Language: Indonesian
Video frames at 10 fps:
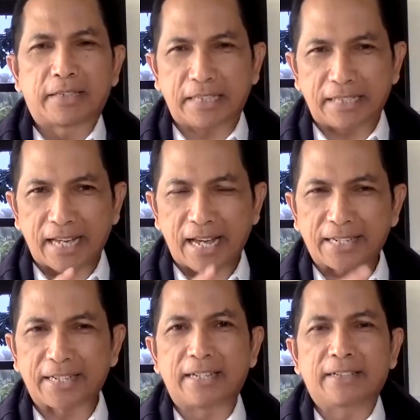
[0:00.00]
Tidak
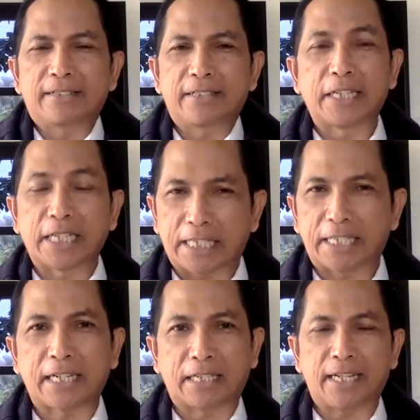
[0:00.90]
ada, ini
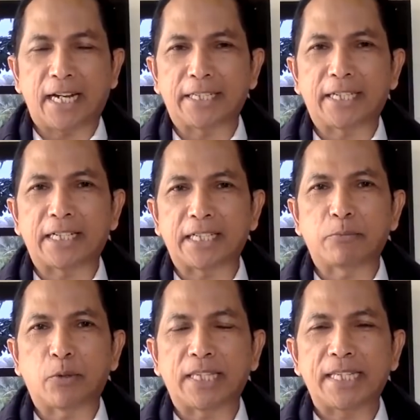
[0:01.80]
dekat, sangat
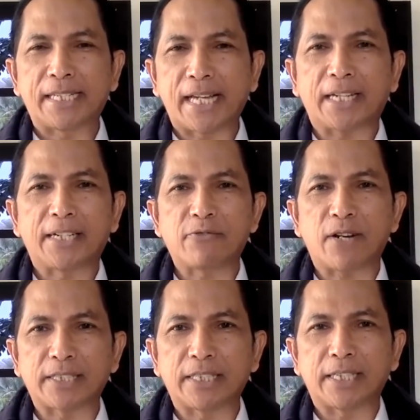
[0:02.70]
ditekankan bahwa tidak ada
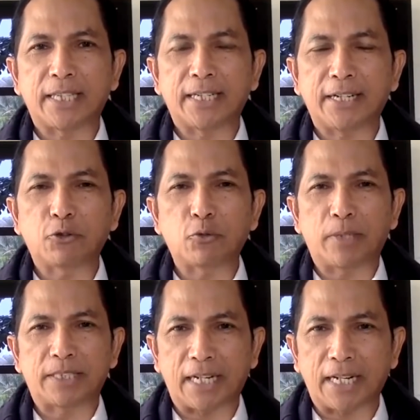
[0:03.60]
vaksin ketiga untuk
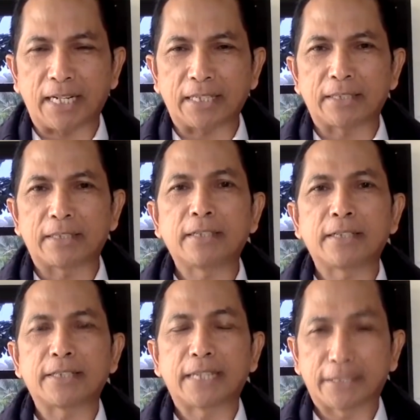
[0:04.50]
masyarakat
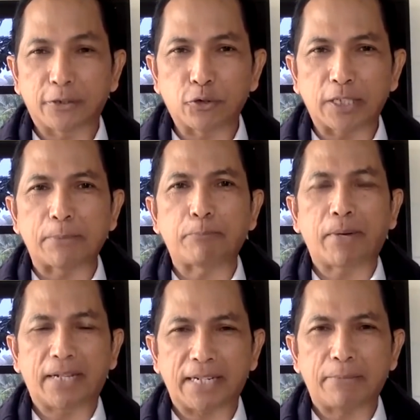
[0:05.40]
eh, dan tentu saja
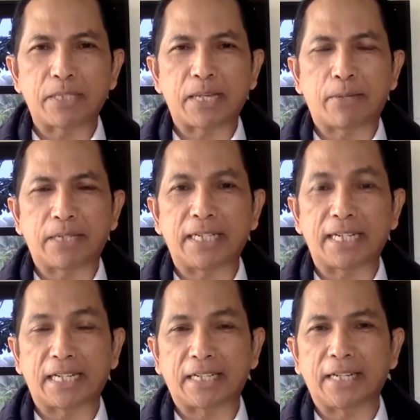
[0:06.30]
para pejabat
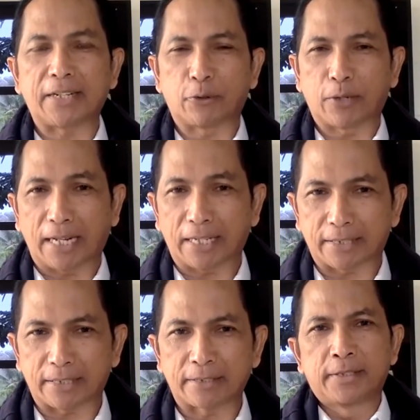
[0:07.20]
negara non
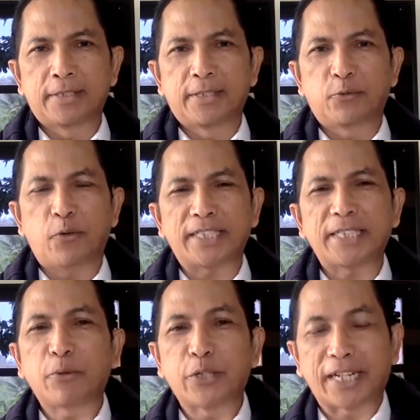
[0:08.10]
nakes.
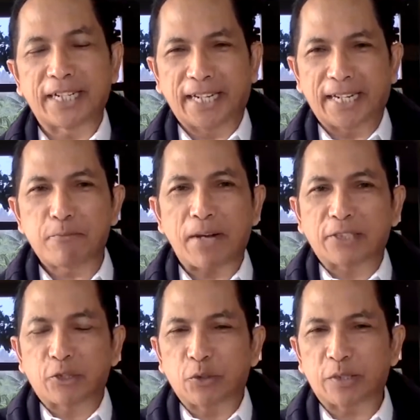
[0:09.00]
Vaksin Moderna ini
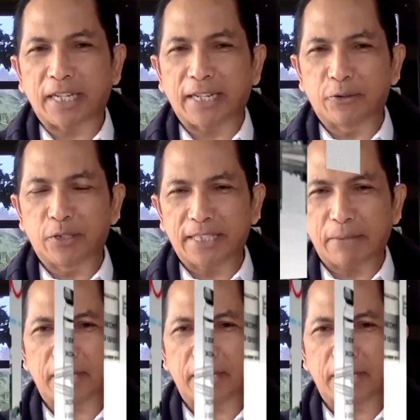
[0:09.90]
masuk ke Indonesia